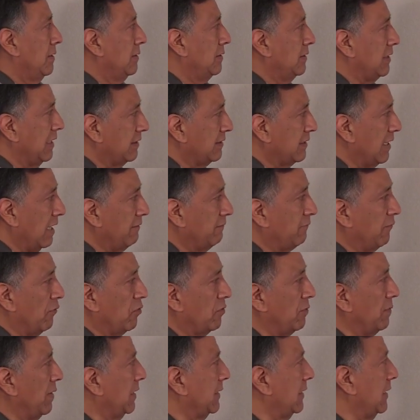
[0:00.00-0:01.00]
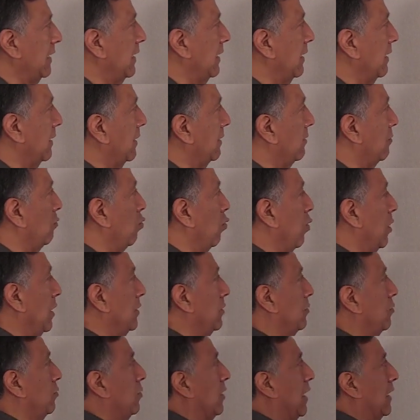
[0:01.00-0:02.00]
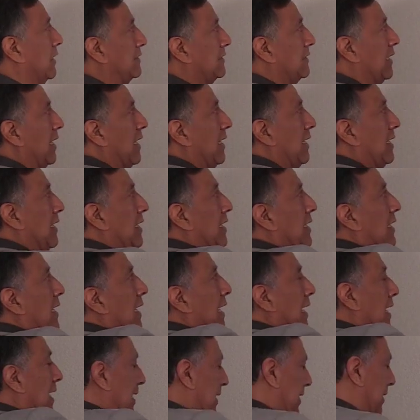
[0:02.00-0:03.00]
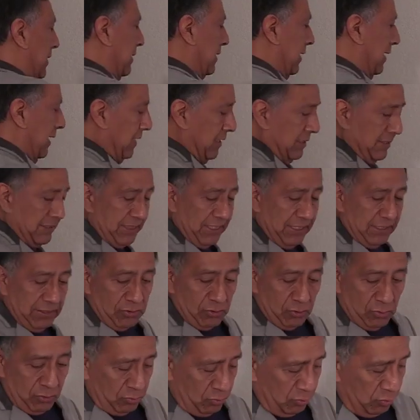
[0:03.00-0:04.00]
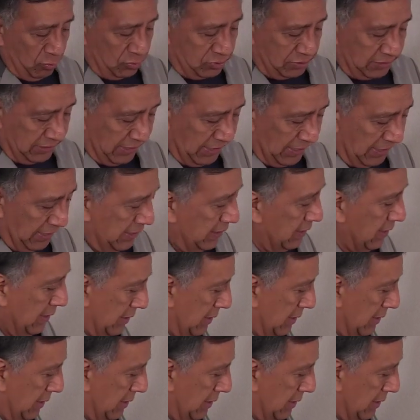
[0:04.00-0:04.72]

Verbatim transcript: De tal forma que cuando la sangre entre, se introduzca